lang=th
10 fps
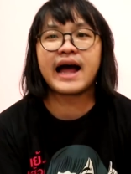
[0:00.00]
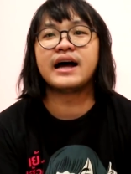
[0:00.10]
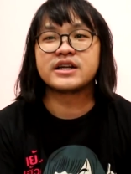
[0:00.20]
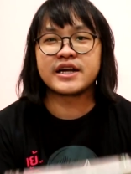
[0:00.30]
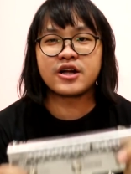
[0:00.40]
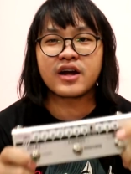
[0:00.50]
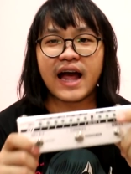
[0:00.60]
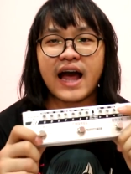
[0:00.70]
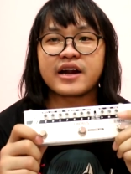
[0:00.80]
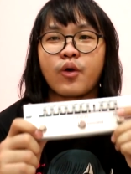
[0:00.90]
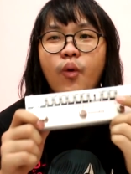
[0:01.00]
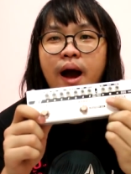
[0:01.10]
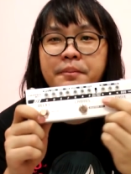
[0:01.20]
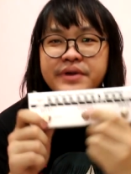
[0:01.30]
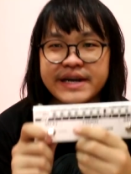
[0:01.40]
ร์ที่ต้องการค
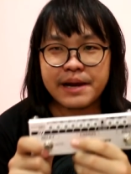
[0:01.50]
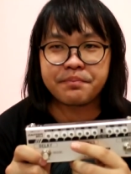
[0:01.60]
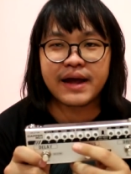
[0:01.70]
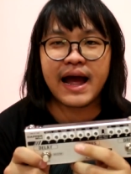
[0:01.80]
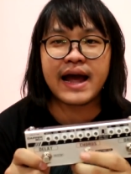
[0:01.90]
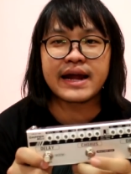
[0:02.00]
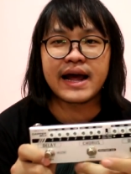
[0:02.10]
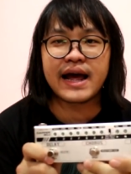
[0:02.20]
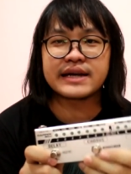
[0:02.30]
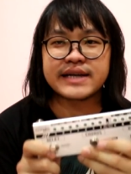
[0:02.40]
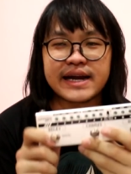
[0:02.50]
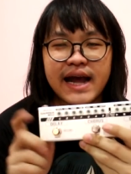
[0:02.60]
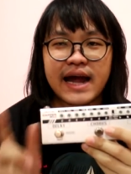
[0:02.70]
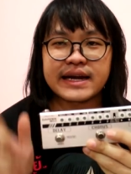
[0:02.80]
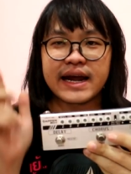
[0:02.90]
วามเรียบง่ายนะฮะใช้
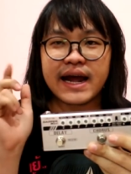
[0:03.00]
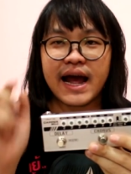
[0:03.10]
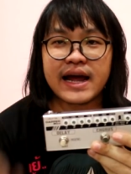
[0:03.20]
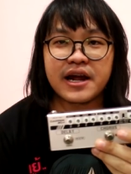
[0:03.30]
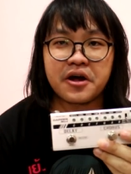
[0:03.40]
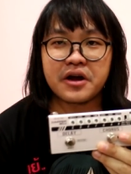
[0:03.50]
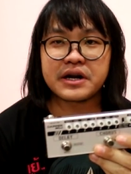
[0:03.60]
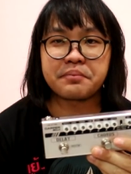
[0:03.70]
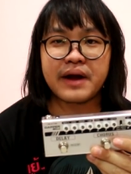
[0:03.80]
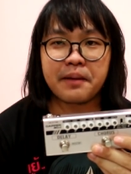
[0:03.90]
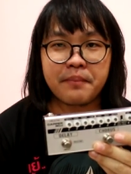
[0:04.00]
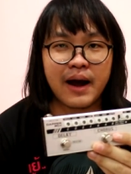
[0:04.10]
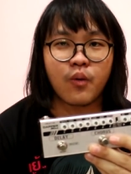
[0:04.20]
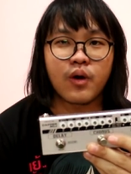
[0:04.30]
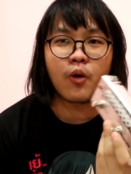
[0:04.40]
งานง่ายๆแล้วก็น้ำหนัก
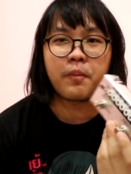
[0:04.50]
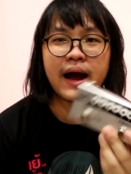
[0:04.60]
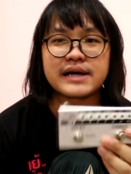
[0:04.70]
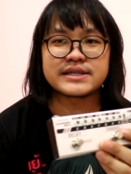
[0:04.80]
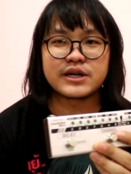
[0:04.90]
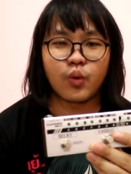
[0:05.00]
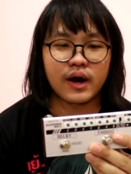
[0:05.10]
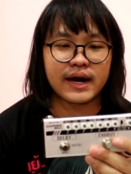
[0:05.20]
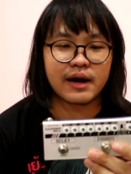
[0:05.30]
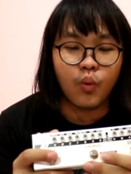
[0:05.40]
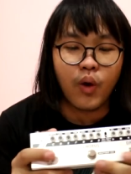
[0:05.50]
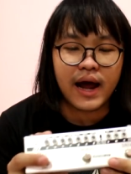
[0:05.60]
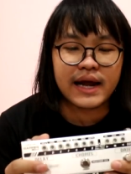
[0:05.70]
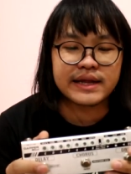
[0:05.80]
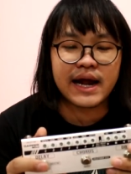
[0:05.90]
เบาพกพาสะดวกนะครับวา
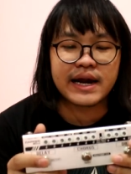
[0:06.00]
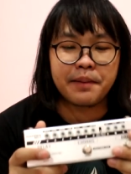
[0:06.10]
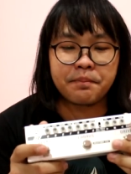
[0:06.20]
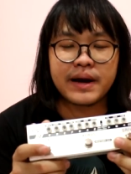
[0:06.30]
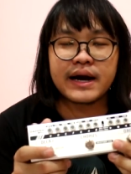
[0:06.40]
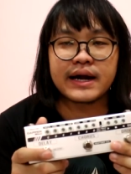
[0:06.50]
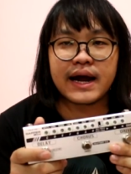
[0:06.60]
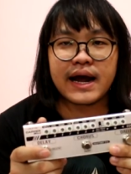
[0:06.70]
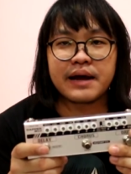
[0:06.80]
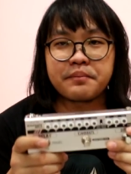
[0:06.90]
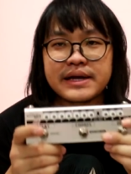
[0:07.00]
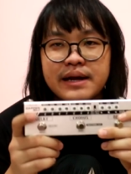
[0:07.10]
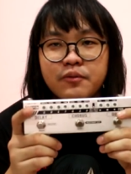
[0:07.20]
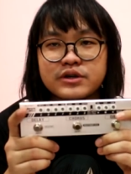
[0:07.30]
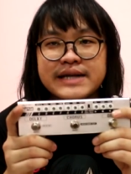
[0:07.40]
เลตันแดปเปอร์นะฮะมี
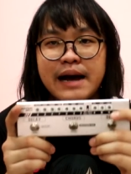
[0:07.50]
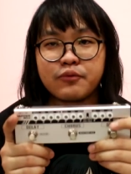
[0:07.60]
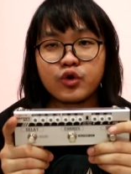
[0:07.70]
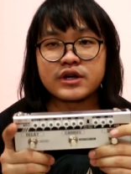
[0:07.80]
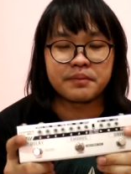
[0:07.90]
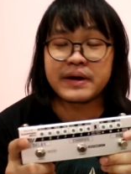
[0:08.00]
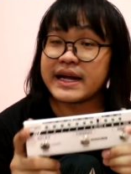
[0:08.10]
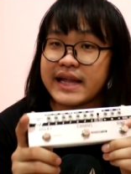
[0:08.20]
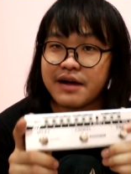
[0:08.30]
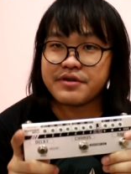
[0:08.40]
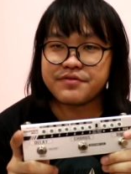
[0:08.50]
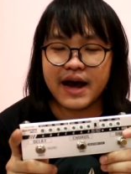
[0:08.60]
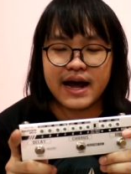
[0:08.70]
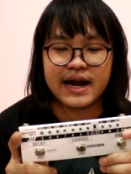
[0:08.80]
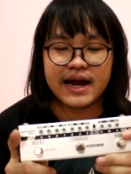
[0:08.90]
ทั้งหมดสามรุ่นเป็นกีตาร์ไฟ
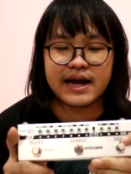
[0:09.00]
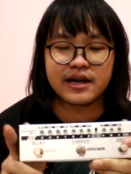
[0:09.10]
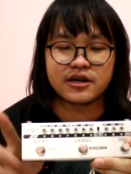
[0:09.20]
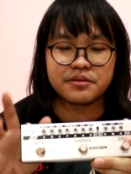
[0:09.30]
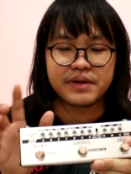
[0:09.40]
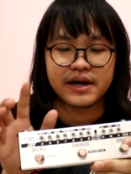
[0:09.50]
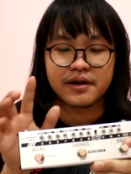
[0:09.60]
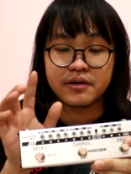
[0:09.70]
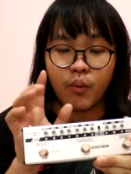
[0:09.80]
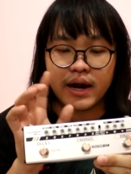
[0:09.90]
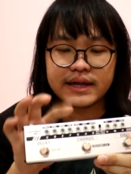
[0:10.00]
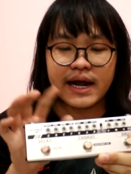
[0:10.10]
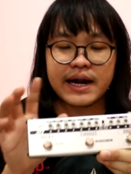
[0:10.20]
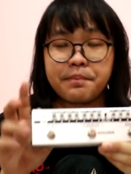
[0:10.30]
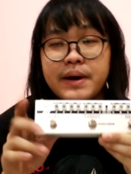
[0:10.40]
ฟ้านะฮะก็จะมีวาเล
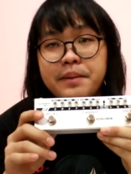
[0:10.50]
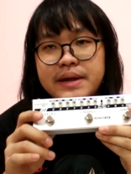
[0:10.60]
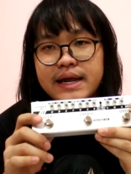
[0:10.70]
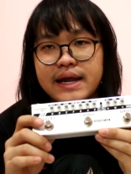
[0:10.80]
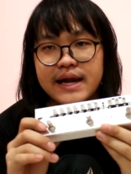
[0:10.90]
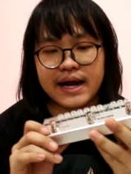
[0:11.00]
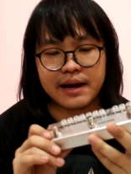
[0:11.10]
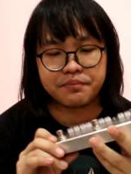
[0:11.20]
ตันแดปเปอร์มินินะครับ